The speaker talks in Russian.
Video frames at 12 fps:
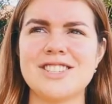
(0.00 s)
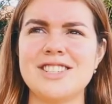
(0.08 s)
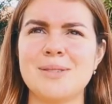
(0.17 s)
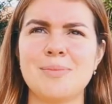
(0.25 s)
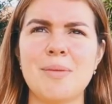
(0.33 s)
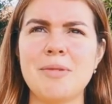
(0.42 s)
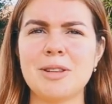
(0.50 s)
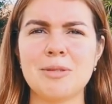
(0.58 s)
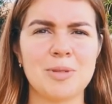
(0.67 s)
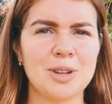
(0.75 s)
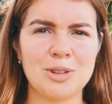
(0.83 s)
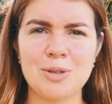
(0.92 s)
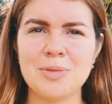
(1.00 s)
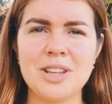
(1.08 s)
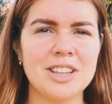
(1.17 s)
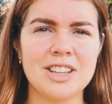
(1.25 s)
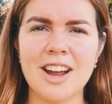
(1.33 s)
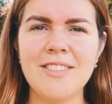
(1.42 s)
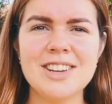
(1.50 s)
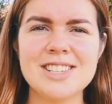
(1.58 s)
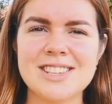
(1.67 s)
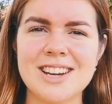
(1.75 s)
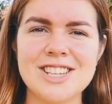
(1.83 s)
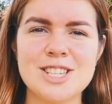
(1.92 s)
тем моментам, которые мне не
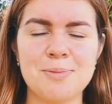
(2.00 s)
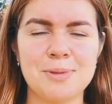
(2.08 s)
нравились раньше,